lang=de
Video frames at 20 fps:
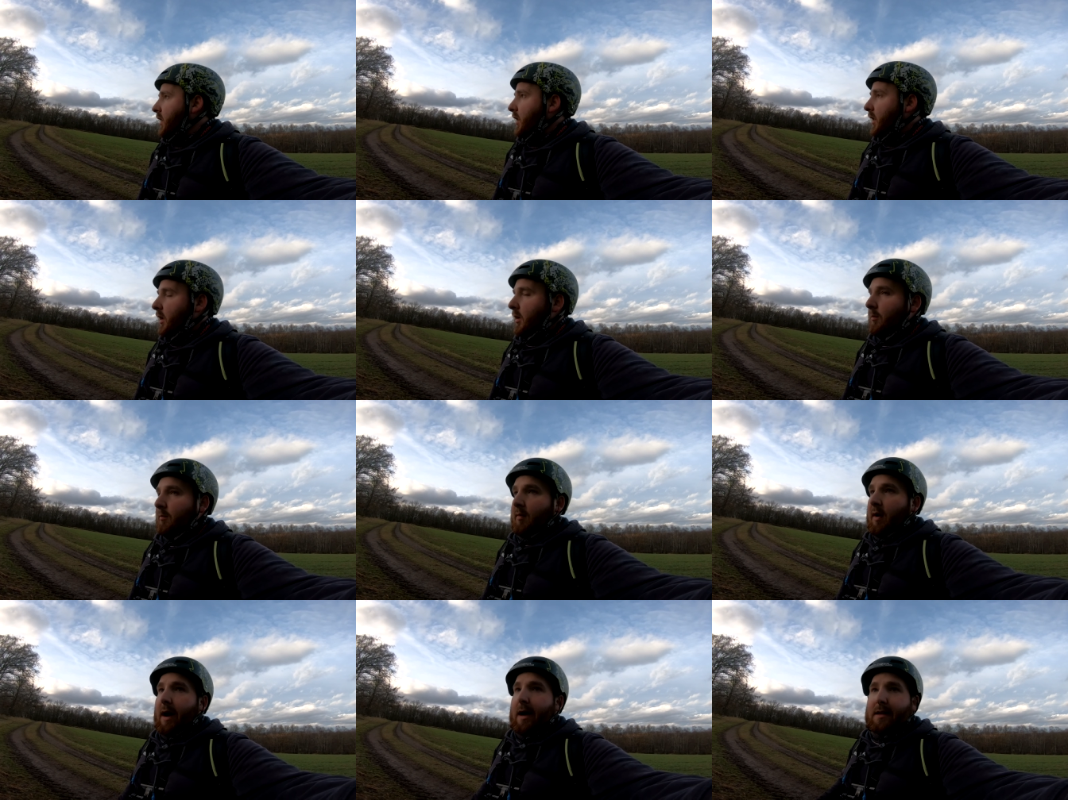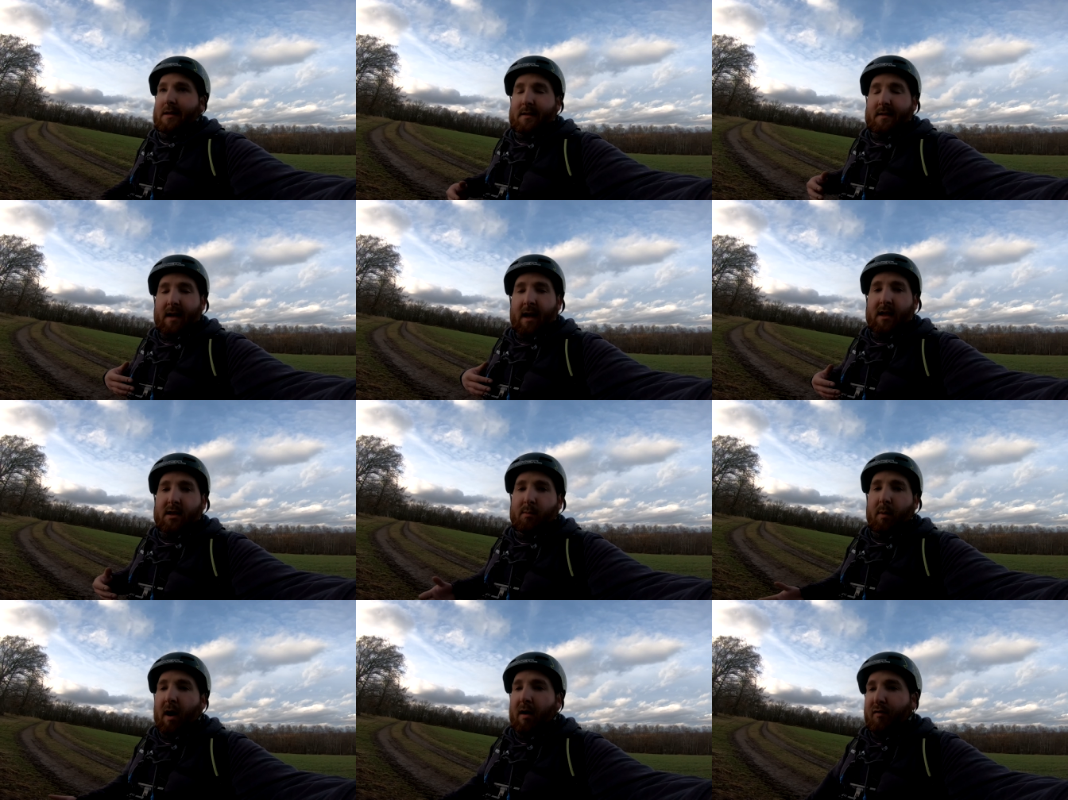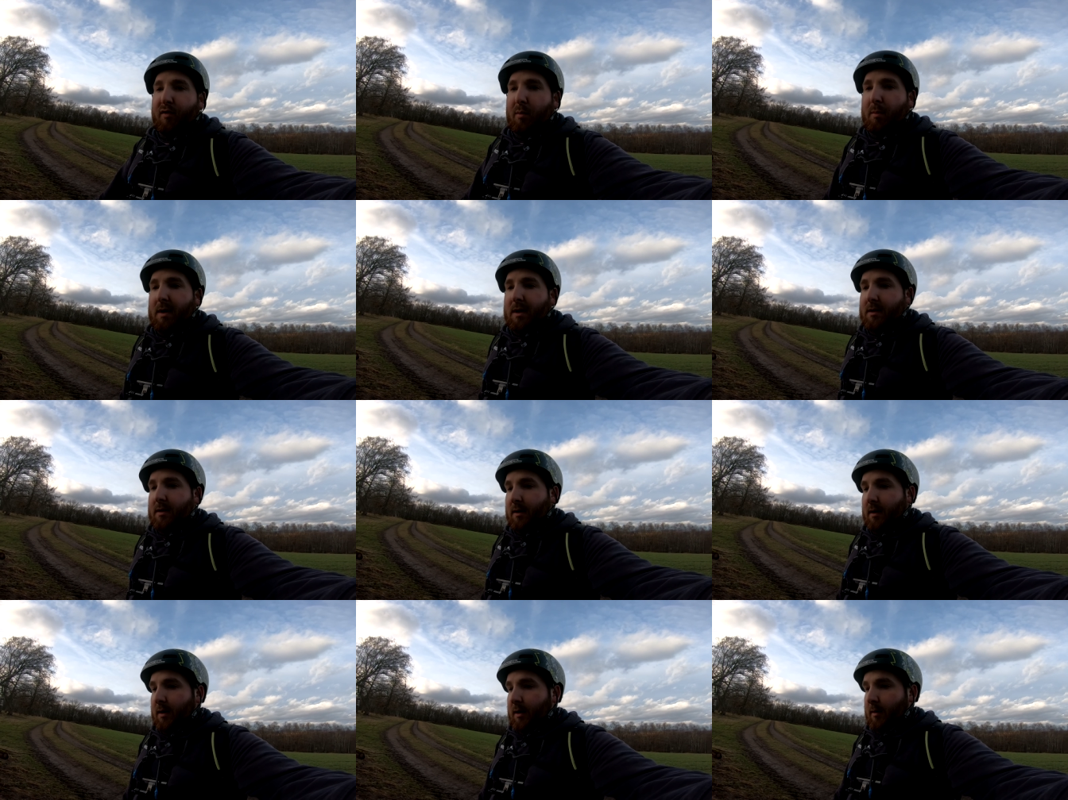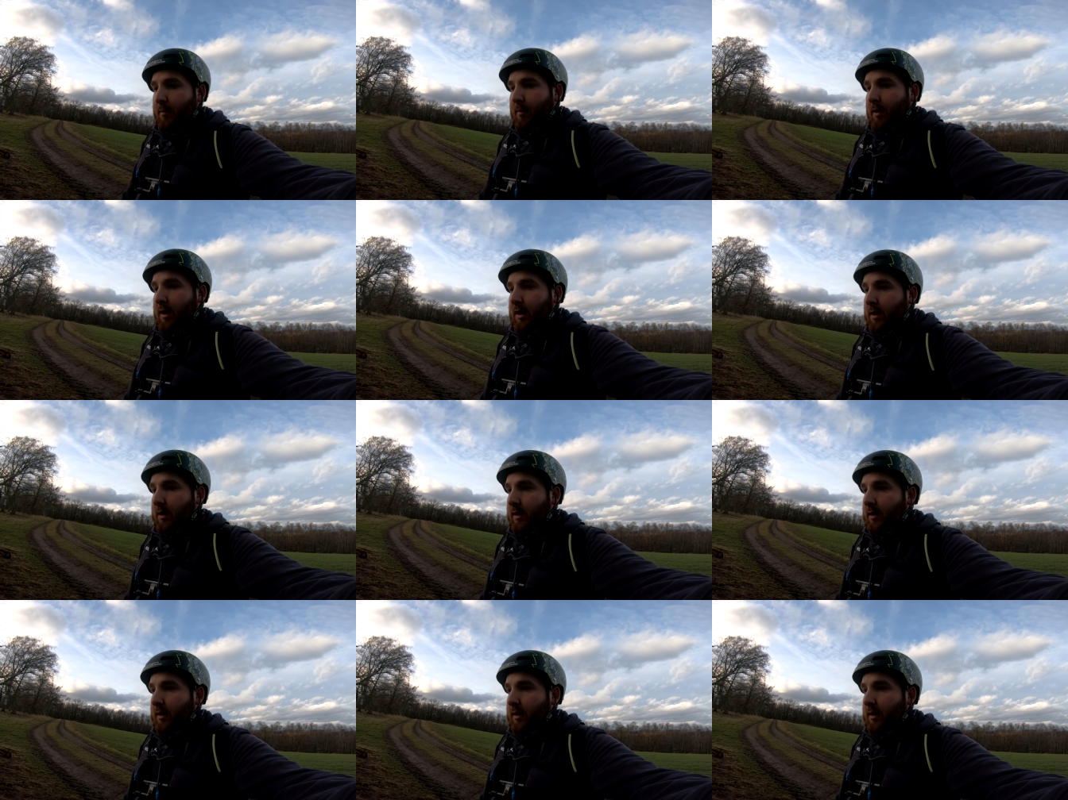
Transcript: Ähm, war jetzt das erste Mal für mich, ähm,